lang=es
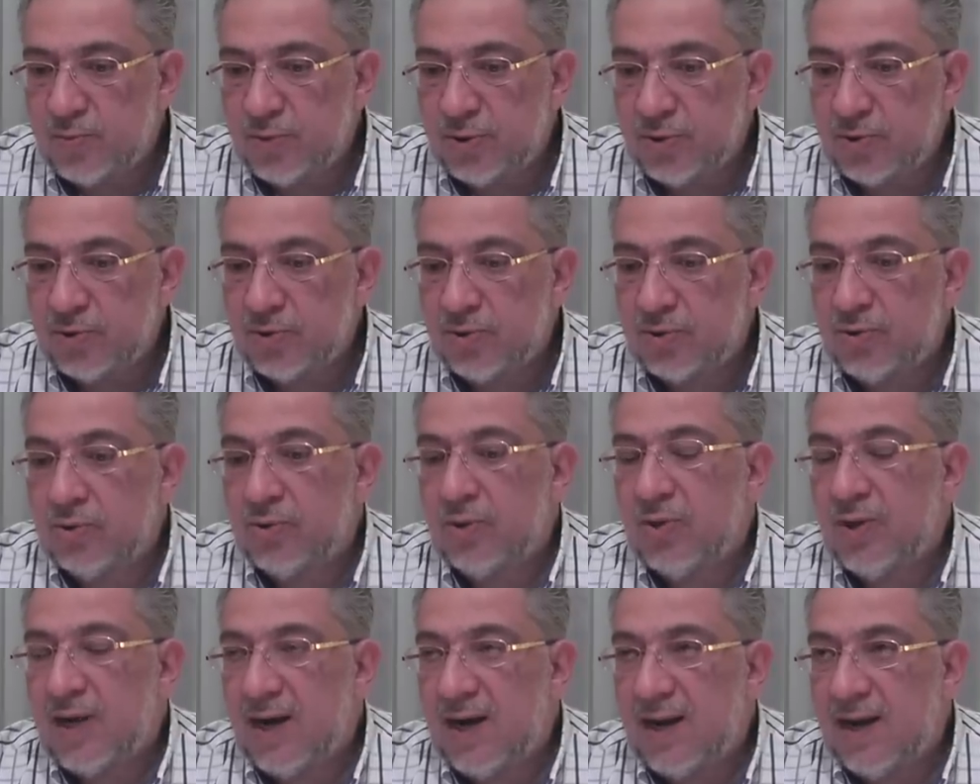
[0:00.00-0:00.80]
pues
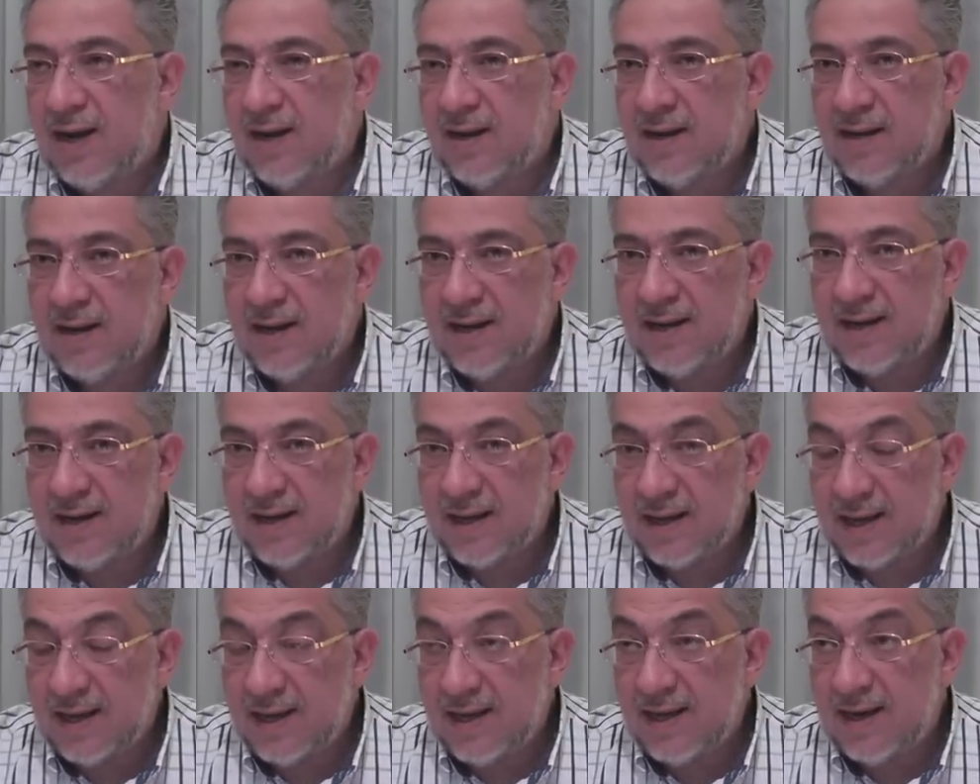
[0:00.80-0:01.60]
toda la
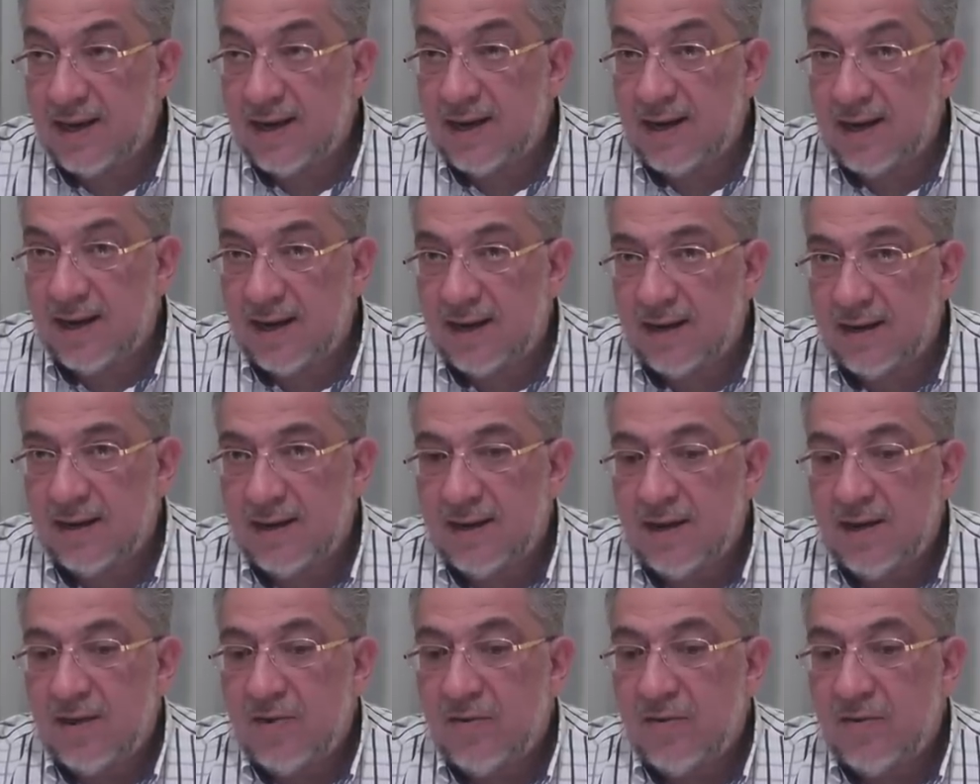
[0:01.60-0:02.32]
energía y la